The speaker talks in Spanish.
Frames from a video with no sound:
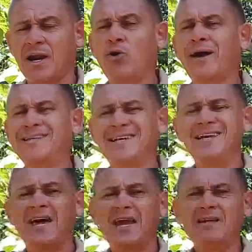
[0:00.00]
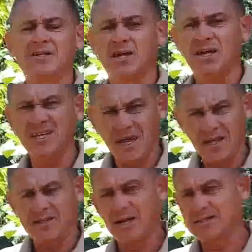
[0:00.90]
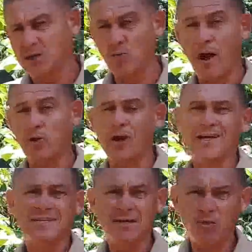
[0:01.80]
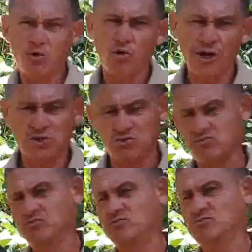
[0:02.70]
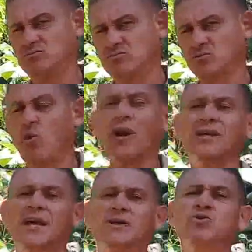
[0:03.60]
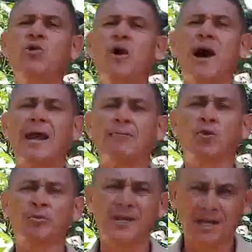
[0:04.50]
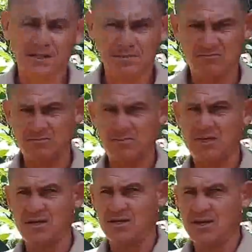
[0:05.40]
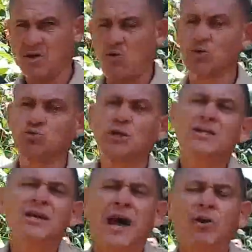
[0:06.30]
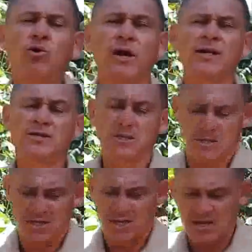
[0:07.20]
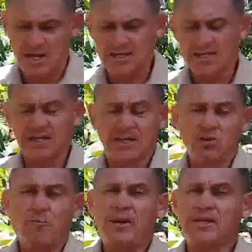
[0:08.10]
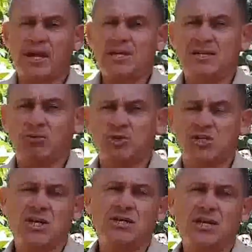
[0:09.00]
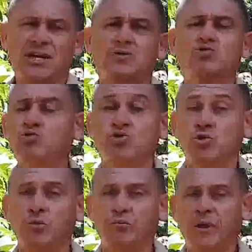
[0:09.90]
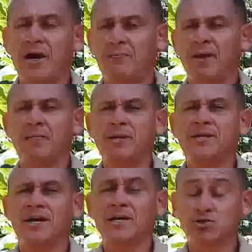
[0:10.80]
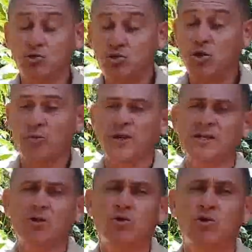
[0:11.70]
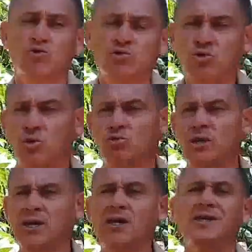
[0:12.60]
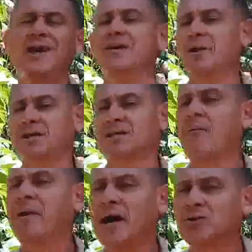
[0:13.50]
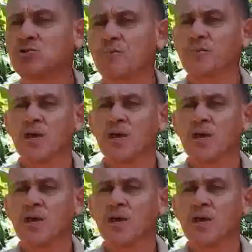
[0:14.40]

Creo que es inherente, inherente al ser humano, nacimos con eso, con el derecho a la propiedad. Cuando usted tiene algo que es el sentido de pertenencia, usted siente que es suyo, ve, experimenta que es suyo, que puede hacer con lo suyo, lo que usted quiere y tiene libertad para eso,